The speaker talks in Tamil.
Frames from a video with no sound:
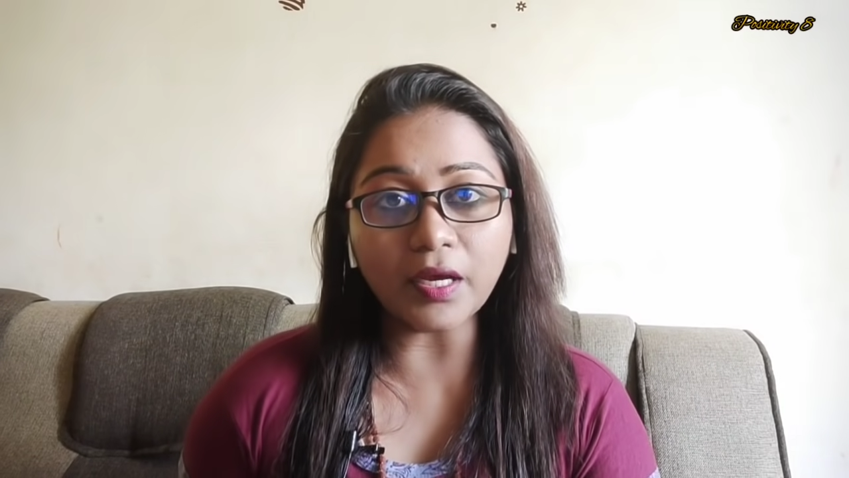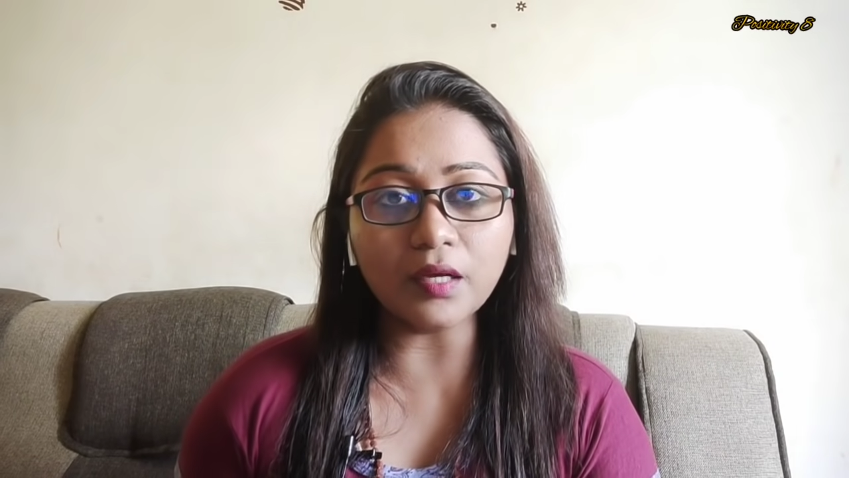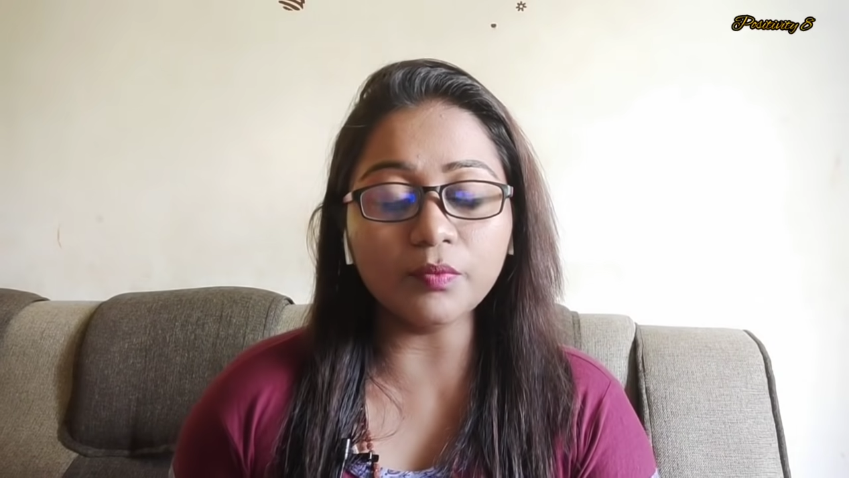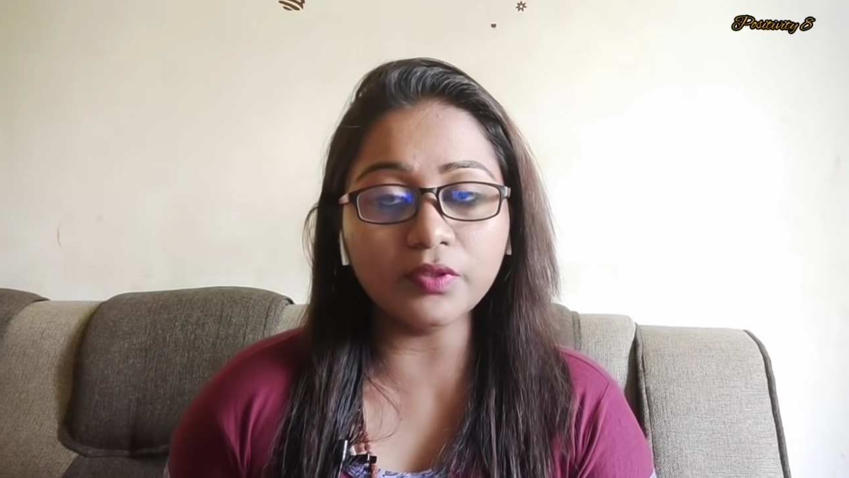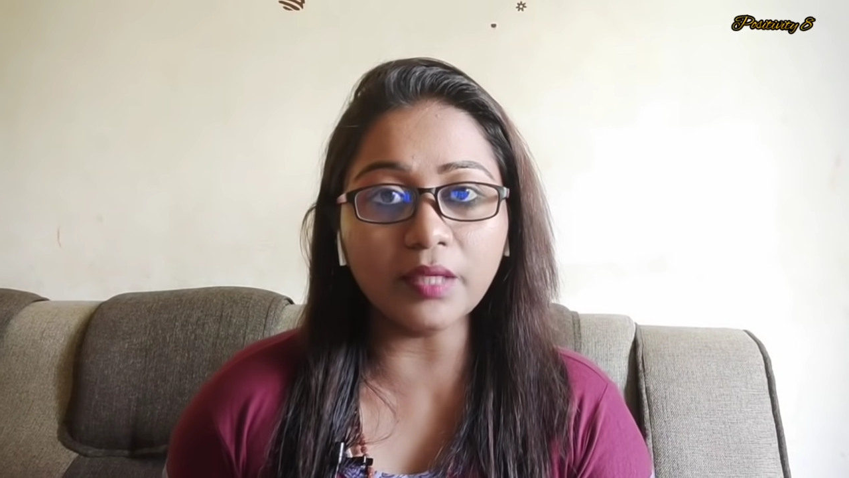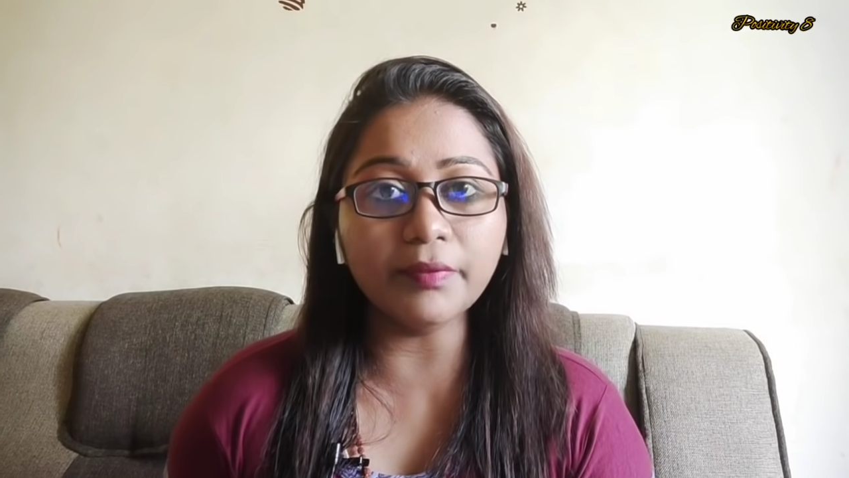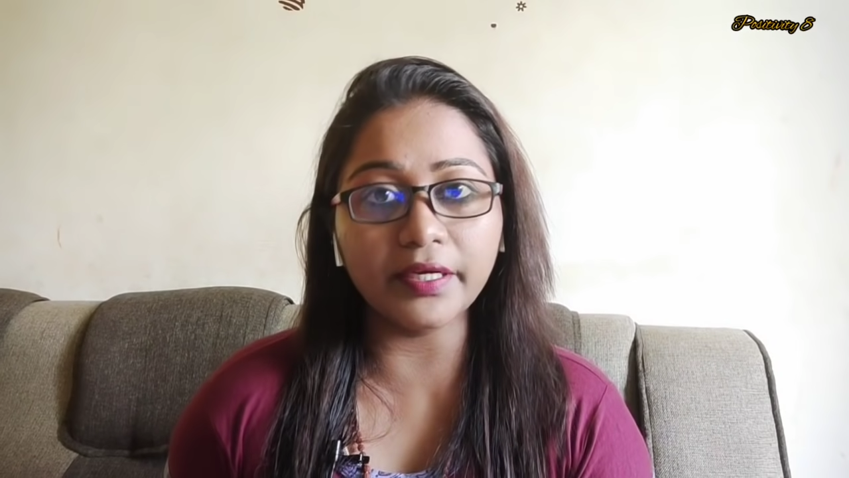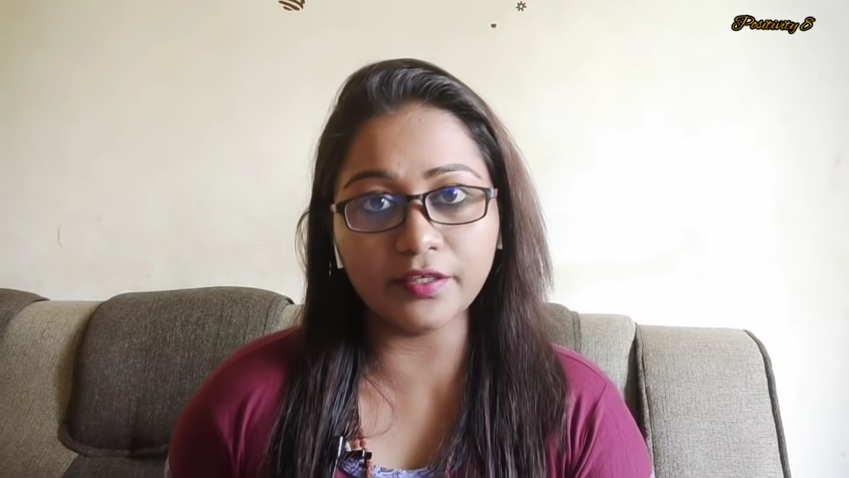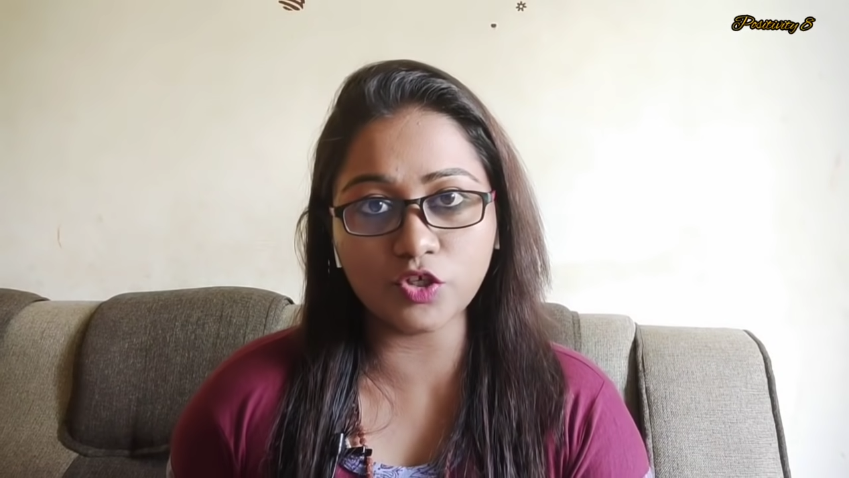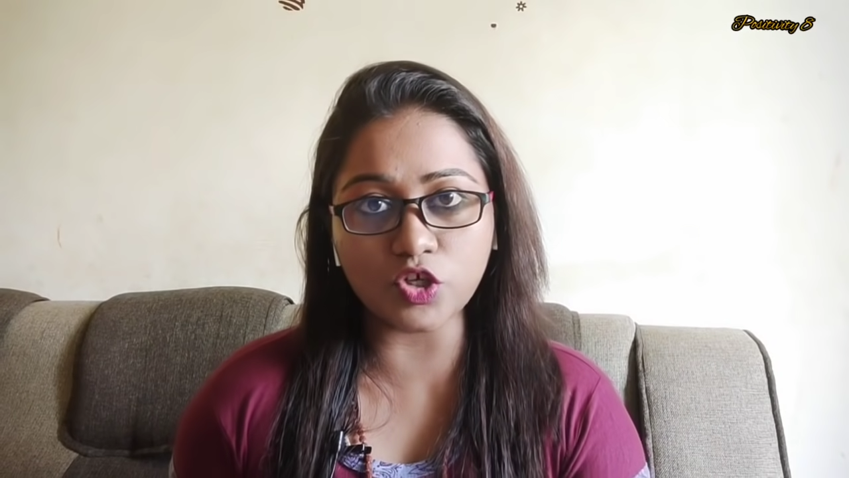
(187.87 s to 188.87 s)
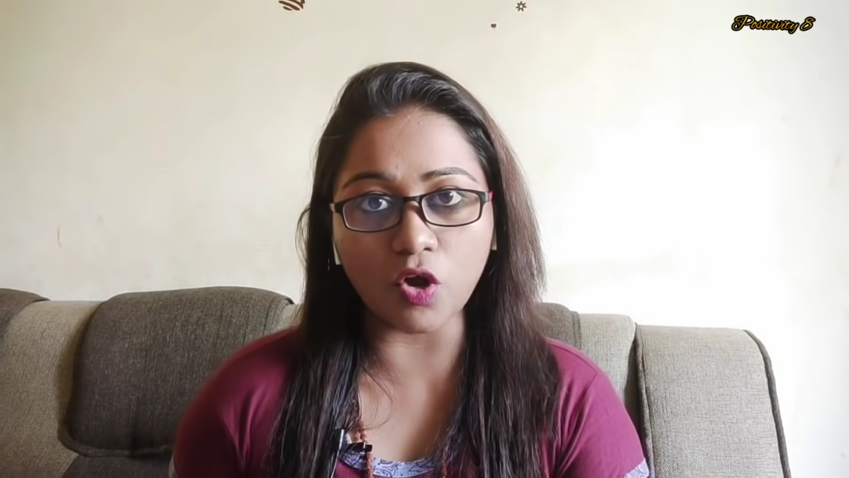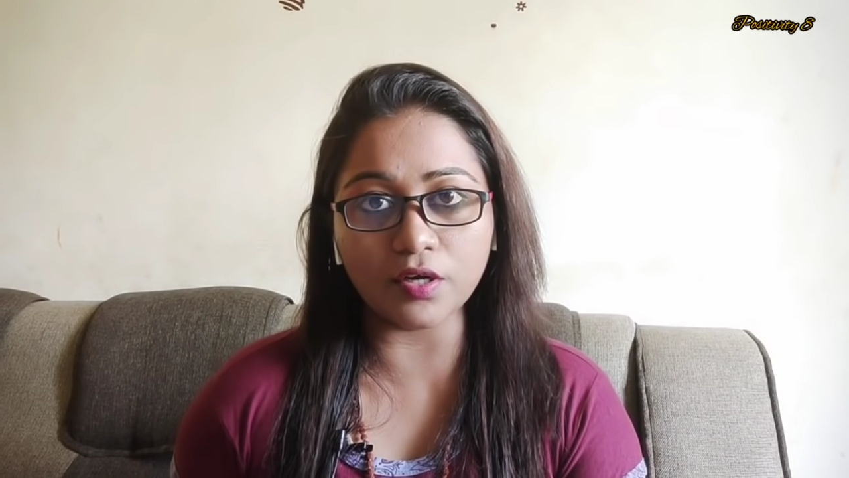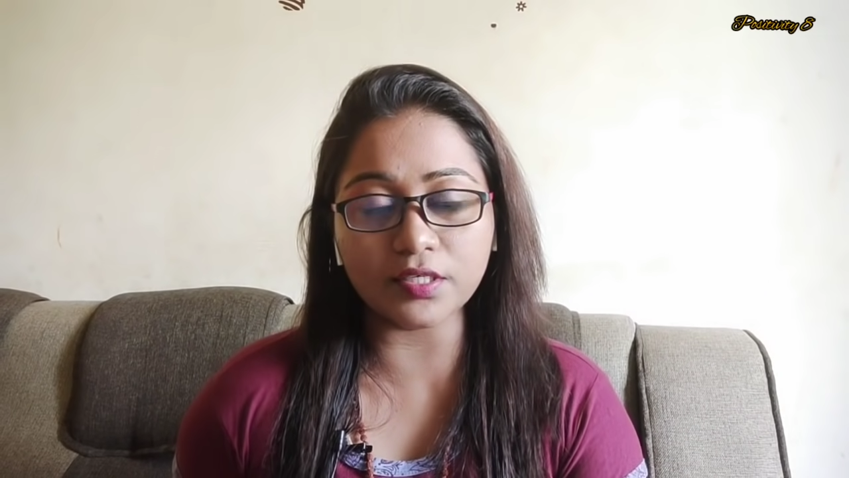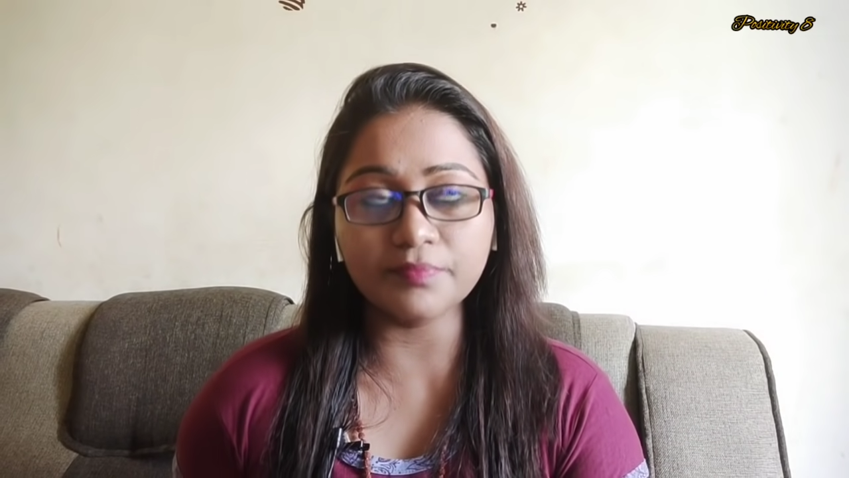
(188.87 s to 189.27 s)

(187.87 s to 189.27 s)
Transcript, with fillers: பார்க்கும்போது ஐம் கெட்டிங் ஷாக்ட்